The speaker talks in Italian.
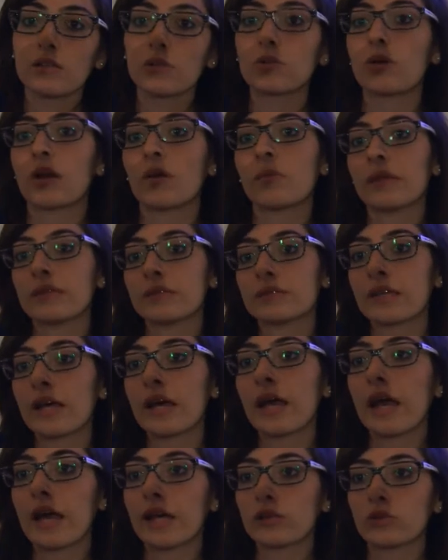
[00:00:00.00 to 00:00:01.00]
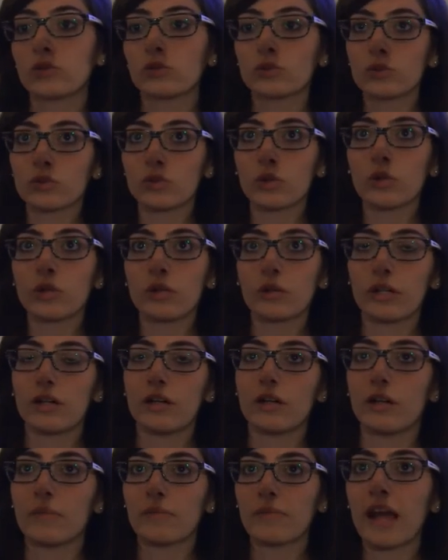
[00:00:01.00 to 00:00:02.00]
sicuramente è tutto
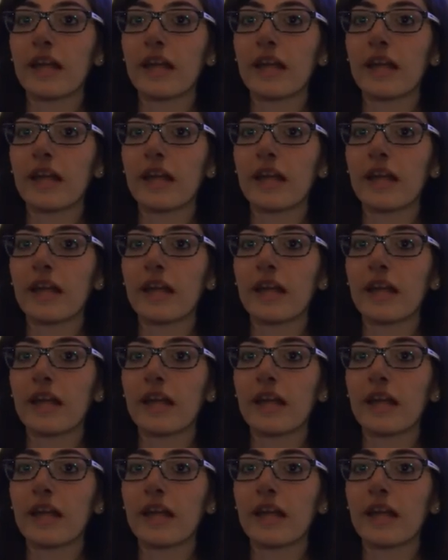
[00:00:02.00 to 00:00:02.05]
eh,